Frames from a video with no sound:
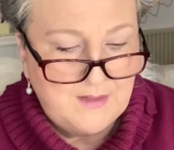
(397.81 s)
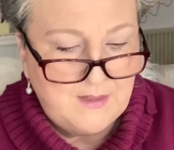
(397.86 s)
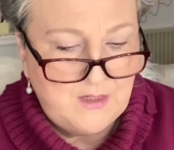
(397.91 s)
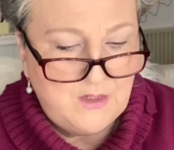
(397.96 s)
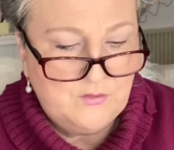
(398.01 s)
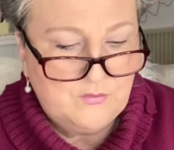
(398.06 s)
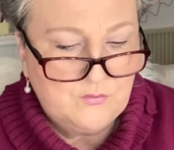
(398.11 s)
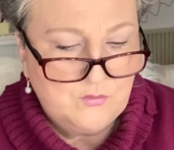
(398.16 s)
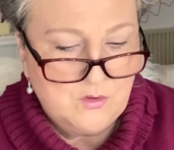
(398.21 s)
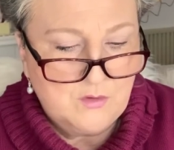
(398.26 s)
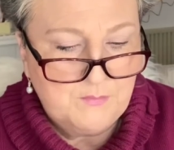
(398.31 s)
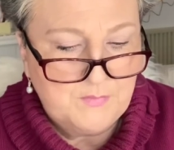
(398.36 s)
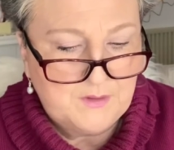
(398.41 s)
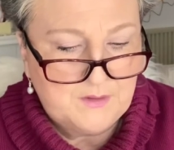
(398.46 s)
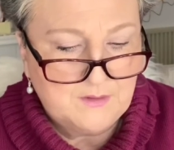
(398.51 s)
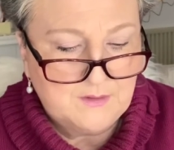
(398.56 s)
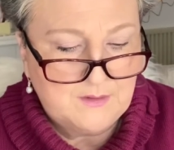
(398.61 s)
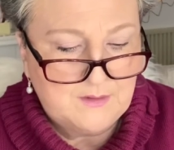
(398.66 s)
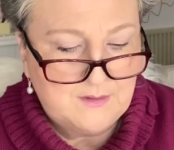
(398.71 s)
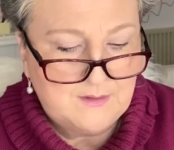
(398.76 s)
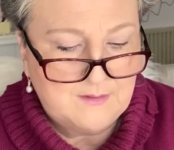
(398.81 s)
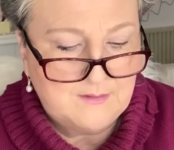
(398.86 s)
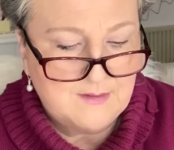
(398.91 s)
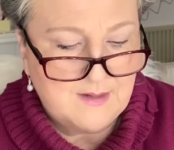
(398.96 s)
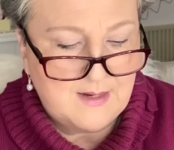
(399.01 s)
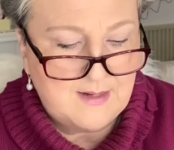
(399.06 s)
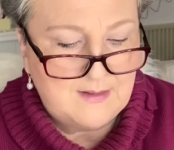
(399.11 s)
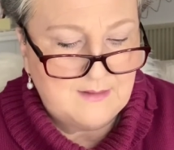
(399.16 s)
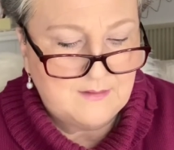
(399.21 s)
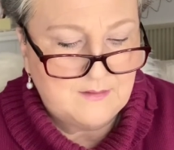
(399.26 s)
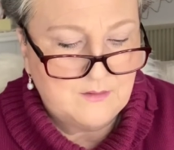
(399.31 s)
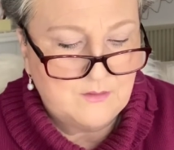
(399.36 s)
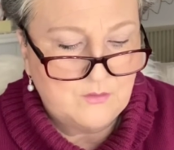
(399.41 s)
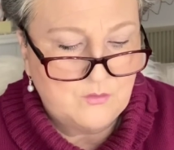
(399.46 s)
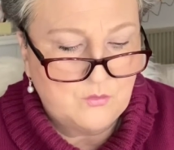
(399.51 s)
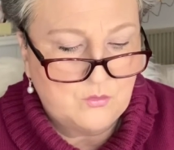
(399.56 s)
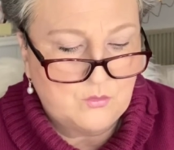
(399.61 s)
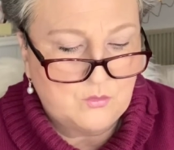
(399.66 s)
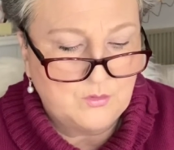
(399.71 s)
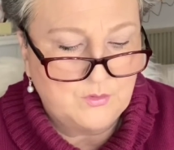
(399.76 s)
ist noch mit drin enthalten
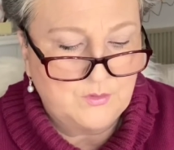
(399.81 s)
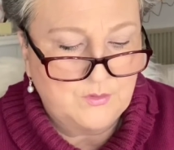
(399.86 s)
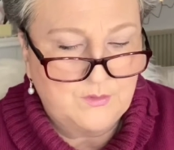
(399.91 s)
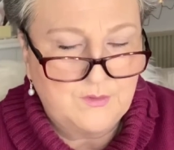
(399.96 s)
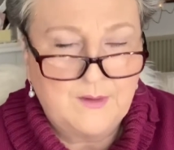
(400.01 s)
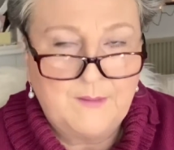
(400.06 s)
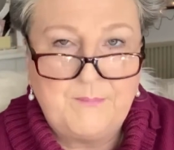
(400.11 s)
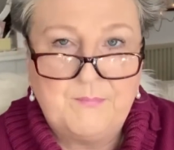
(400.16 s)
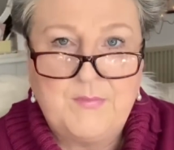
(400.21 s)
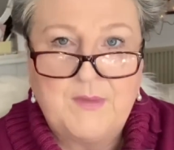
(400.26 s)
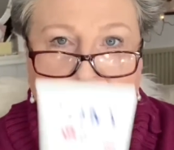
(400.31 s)
und ähm,